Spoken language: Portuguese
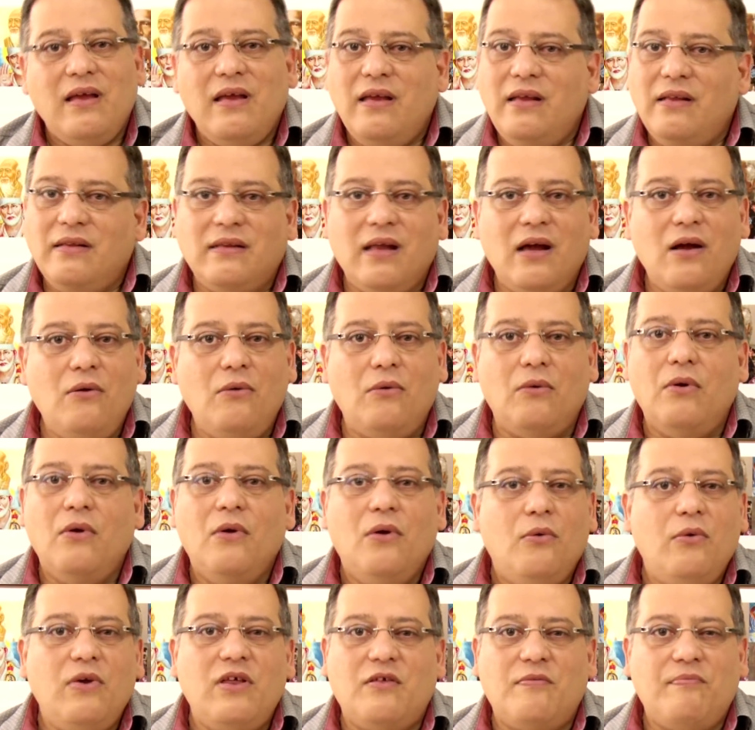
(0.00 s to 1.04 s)
Então,
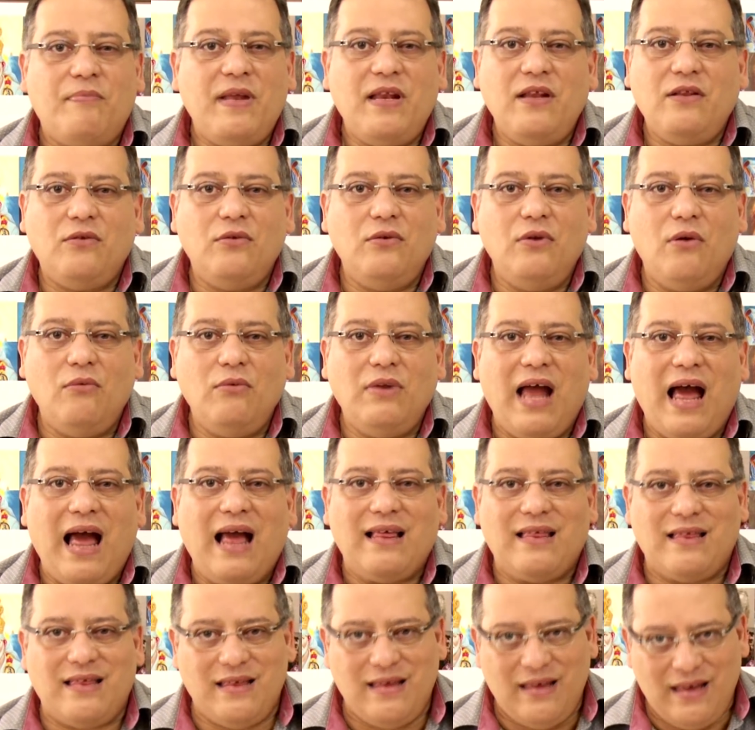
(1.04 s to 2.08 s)
o espírito não
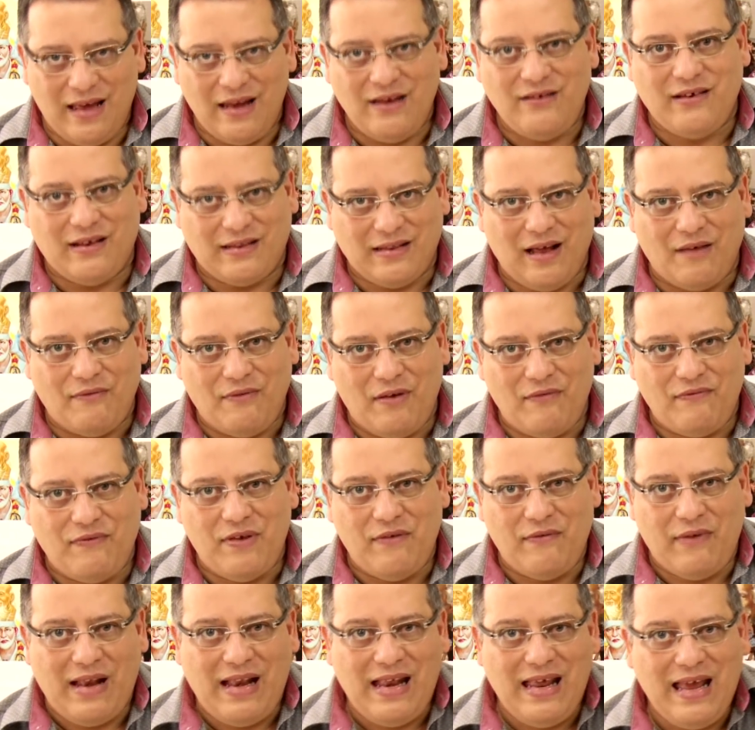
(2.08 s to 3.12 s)
nasce, ele já estava
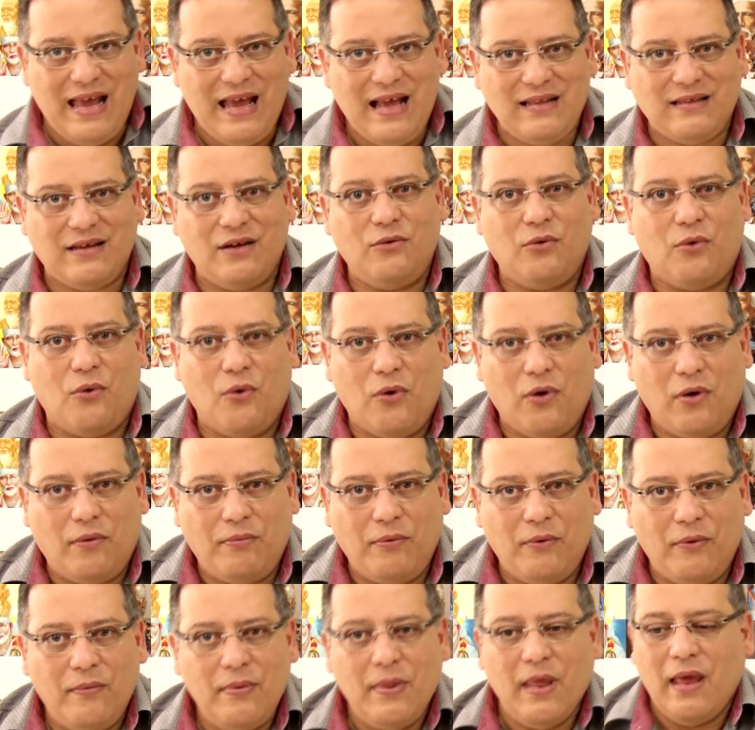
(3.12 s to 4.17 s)
vivo, ele entra no
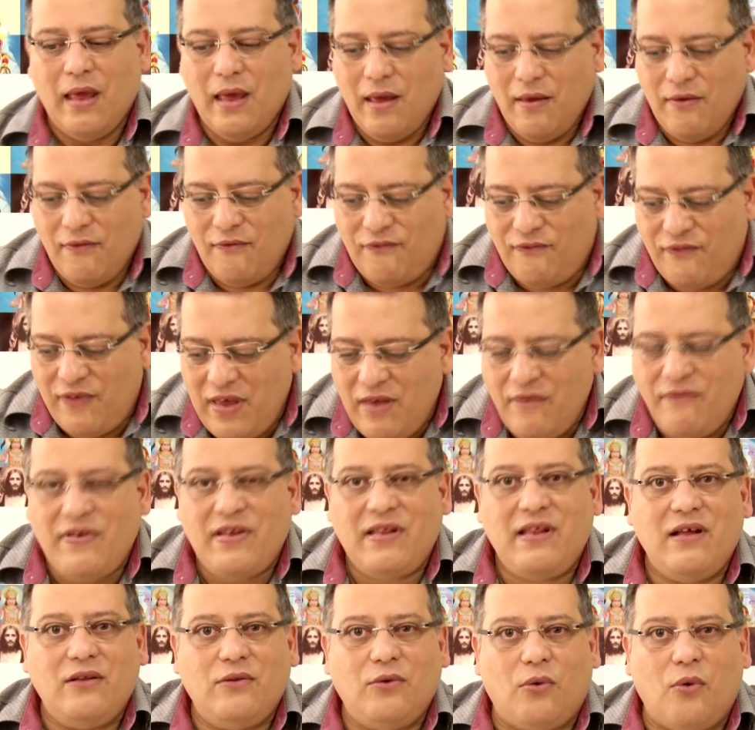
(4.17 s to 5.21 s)
corpo, vive
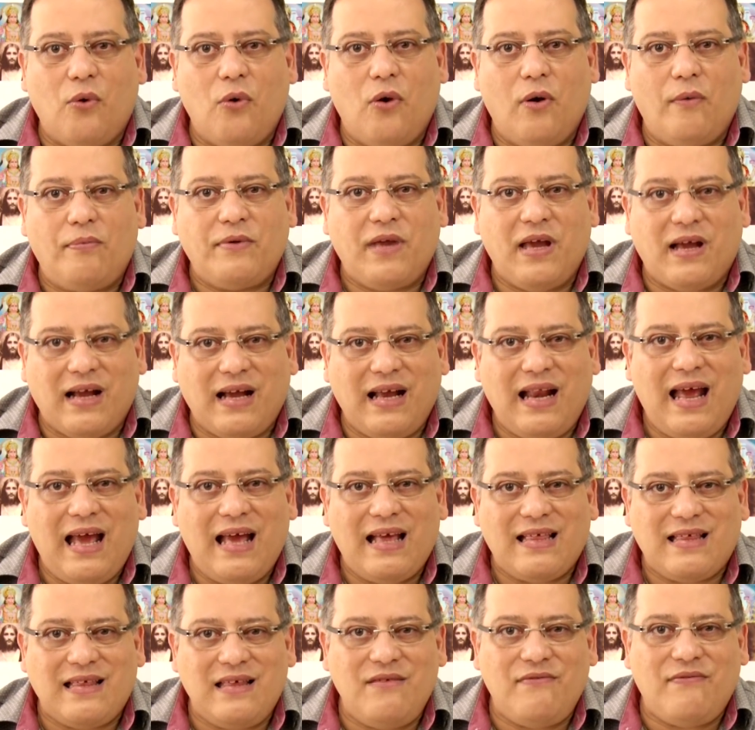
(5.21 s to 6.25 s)
dentro do corpo, que
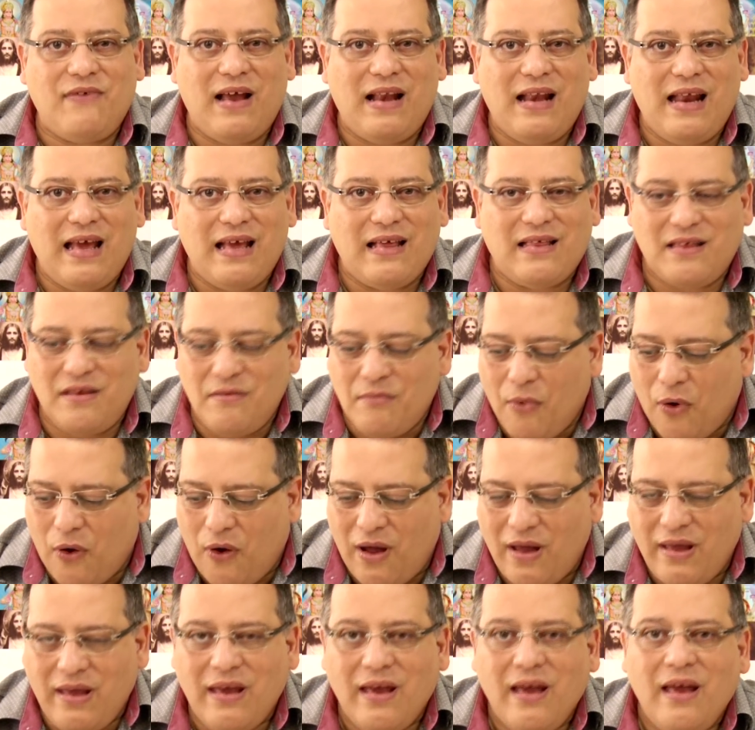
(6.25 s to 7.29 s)
cresce, envelhece e
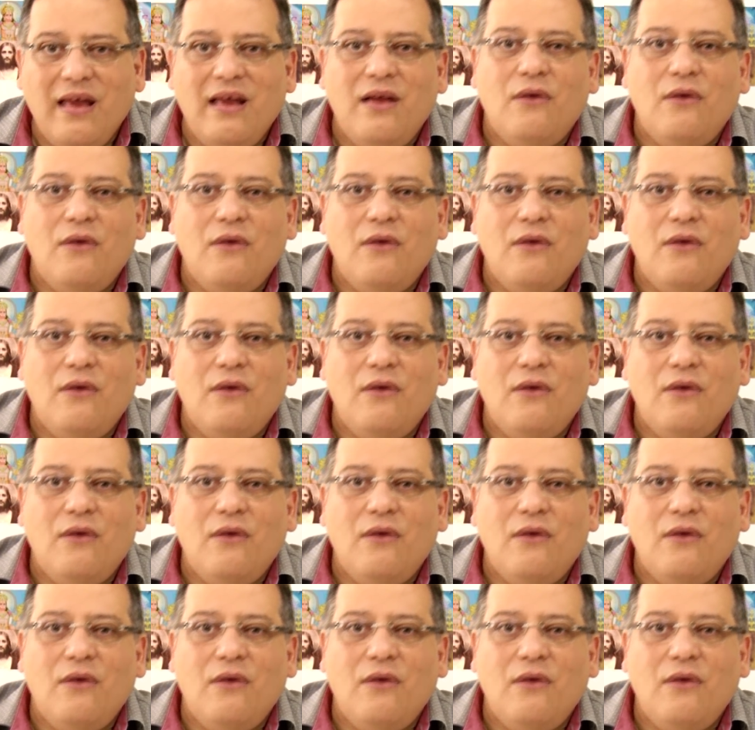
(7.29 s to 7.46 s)
morre.